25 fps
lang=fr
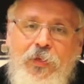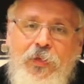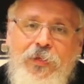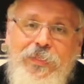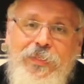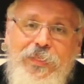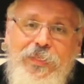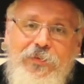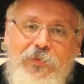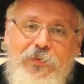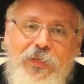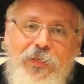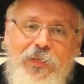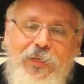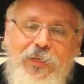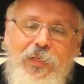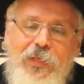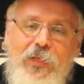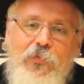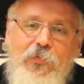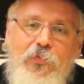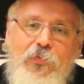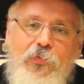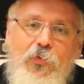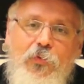C'est vrai
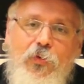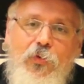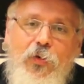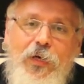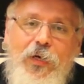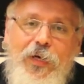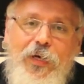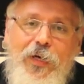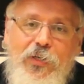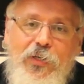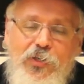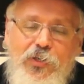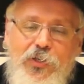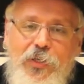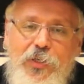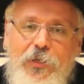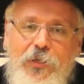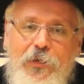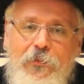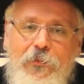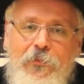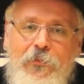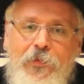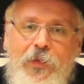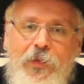qu'il faut
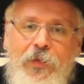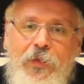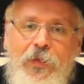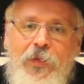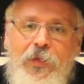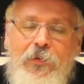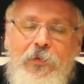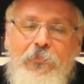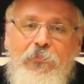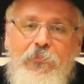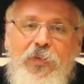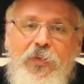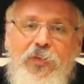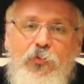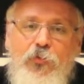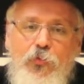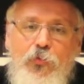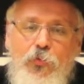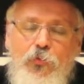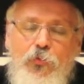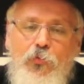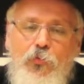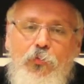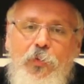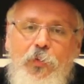agir, mais
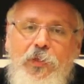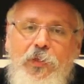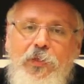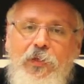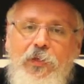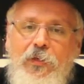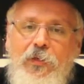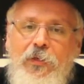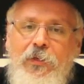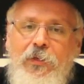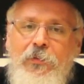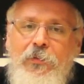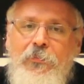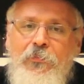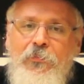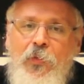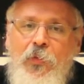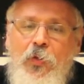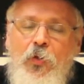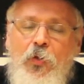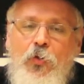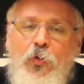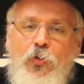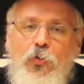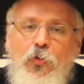Dieu te bénira
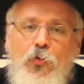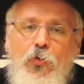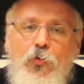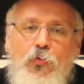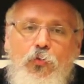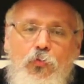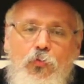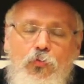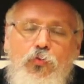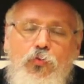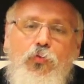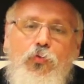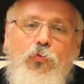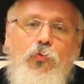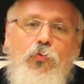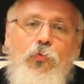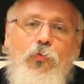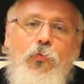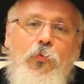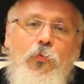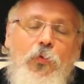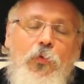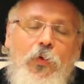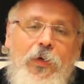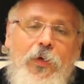dans tout ce que
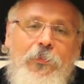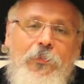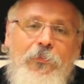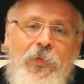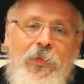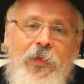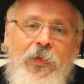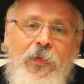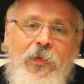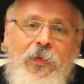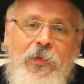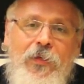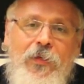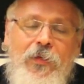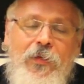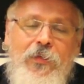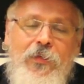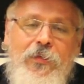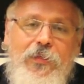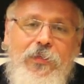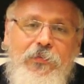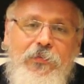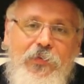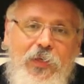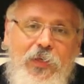tu feras.
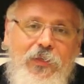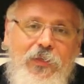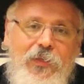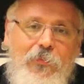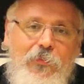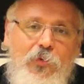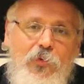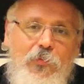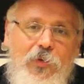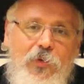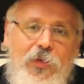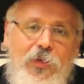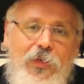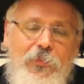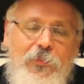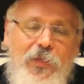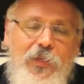C'est véritablement la